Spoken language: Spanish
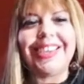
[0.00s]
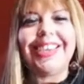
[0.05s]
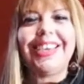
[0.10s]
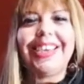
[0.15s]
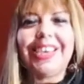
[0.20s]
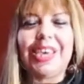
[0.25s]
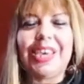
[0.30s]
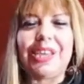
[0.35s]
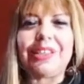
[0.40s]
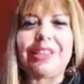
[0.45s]

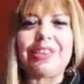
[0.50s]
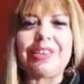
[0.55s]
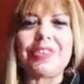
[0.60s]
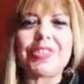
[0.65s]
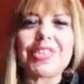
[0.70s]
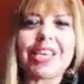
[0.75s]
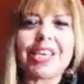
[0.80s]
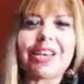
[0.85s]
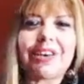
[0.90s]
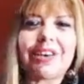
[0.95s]

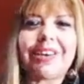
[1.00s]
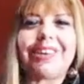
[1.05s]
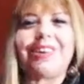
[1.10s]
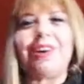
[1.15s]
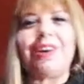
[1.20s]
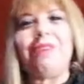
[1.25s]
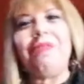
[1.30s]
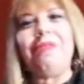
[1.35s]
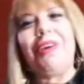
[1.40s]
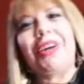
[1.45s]
Entonces,
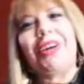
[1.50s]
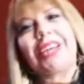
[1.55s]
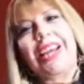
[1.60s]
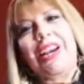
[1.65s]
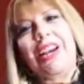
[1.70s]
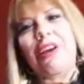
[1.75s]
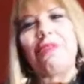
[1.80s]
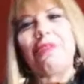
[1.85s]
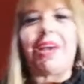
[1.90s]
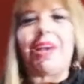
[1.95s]
como que
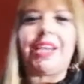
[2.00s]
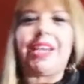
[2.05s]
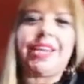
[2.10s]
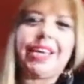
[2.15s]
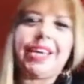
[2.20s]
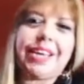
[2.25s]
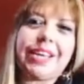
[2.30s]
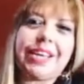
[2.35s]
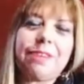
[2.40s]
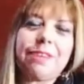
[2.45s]
lo
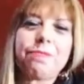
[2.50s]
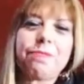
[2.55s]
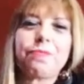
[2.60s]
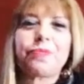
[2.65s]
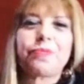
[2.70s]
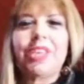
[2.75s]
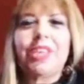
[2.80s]
maneja